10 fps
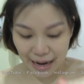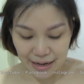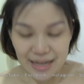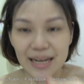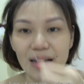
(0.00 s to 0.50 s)
นะคะ
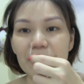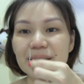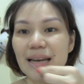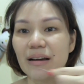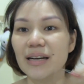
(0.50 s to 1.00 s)
แล้วก็พอ
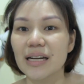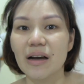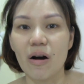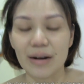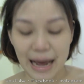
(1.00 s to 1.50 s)
เสร็จแล้วก็ดึง
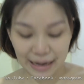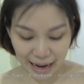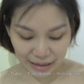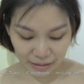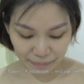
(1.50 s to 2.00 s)
ออกทาง
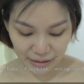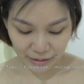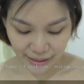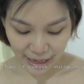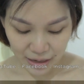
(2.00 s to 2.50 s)
ด้านหนึ่งไปเลย
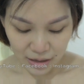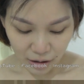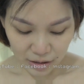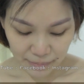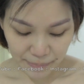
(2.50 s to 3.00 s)
อย่างเงี้ย
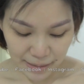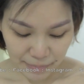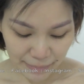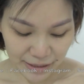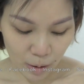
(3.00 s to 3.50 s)
ก็จะเป็น
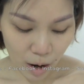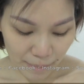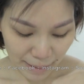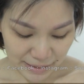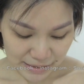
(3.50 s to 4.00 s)
แบบที่เขาออก
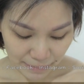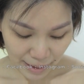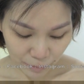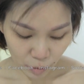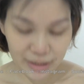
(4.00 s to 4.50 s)
แบบมาสำห
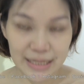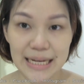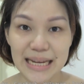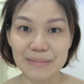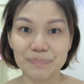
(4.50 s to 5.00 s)
รับคน
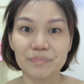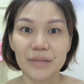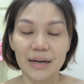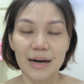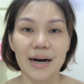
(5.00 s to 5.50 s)
ที่
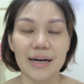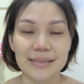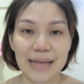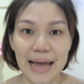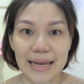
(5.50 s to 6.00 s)

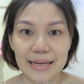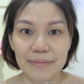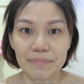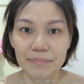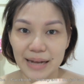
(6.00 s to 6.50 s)
ใส่
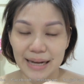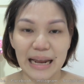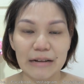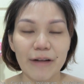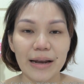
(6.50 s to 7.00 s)
เหล็ก
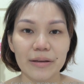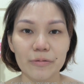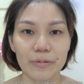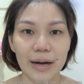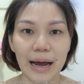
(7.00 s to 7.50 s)
ดัดฟันอ
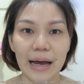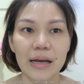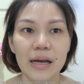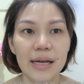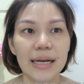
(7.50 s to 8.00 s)
ยู่นะคะ
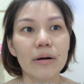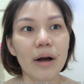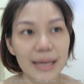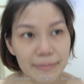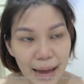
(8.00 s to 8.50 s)
แล้ว
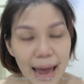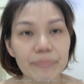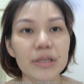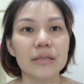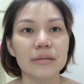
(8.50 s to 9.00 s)
ก็อีกแบบ
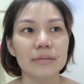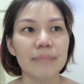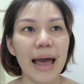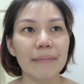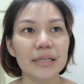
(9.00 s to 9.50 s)
หนึ่ง
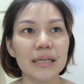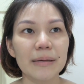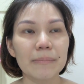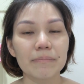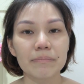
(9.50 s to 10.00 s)
แบบที่
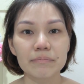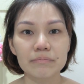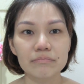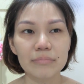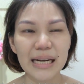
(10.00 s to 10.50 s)
พิมพ์
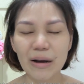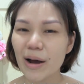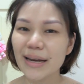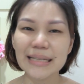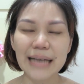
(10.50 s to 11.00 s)
ไม่ค่
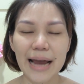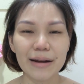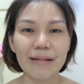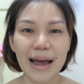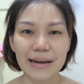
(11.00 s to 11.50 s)
อยได้ใช้
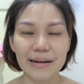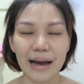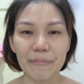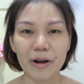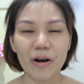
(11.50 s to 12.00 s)
เท่าไหร่นะ
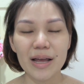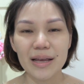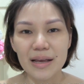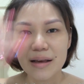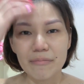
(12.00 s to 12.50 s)
คะไม่ค่อย
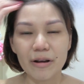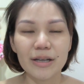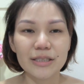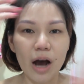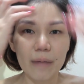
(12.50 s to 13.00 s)
ไม่ค่
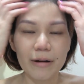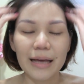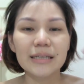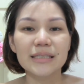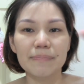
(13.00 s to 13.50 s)
อยชอบเท่าไหร่
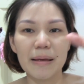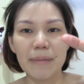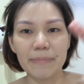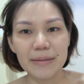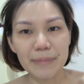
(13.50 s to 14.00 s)
คือจะเป็น
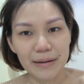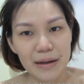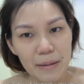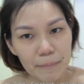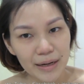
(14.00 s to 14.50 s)
แบบที่มัน
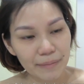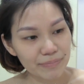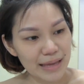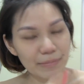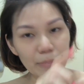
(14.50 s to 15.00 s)
เหมือนกับ
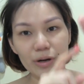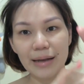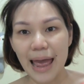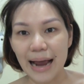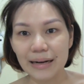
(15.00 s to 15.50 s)
ติดมาบน
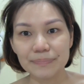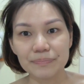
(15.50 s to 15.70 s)
แท่ง